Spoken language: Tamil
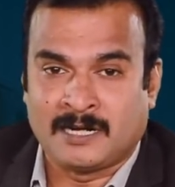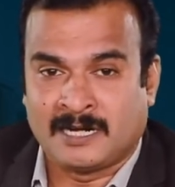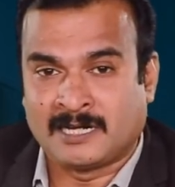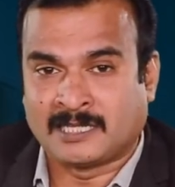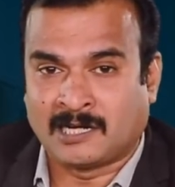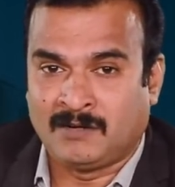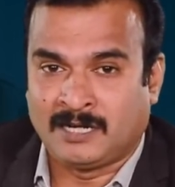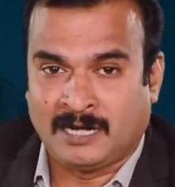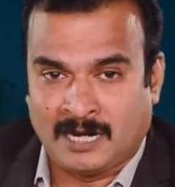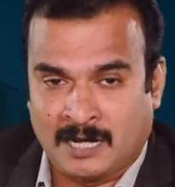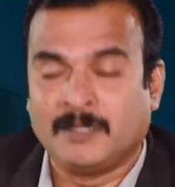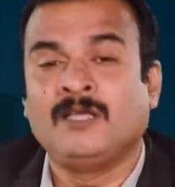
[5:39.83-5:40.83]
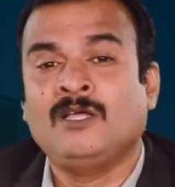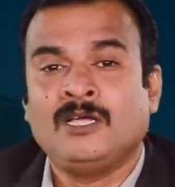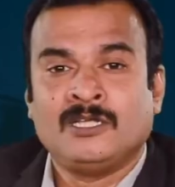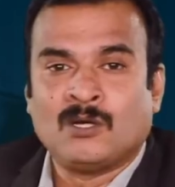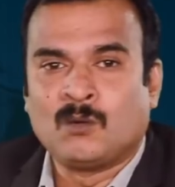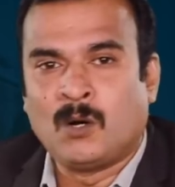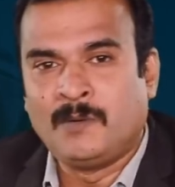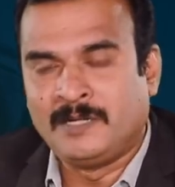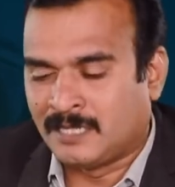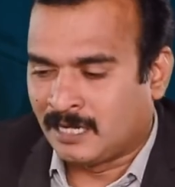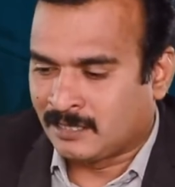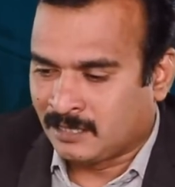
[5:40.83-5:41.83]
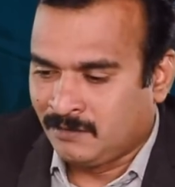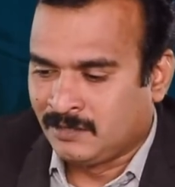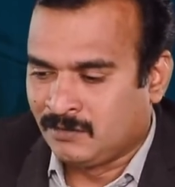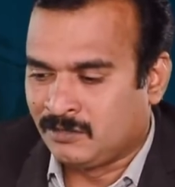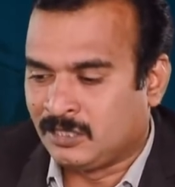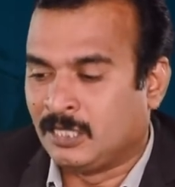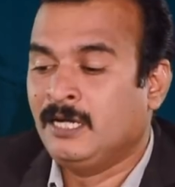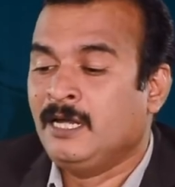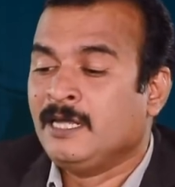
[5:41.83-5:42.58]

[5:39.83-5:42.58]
மாதிரியான தகவல்கள் எல்லாமே இந்த கோவின் தளத்துக்கு வந்துடுச்சு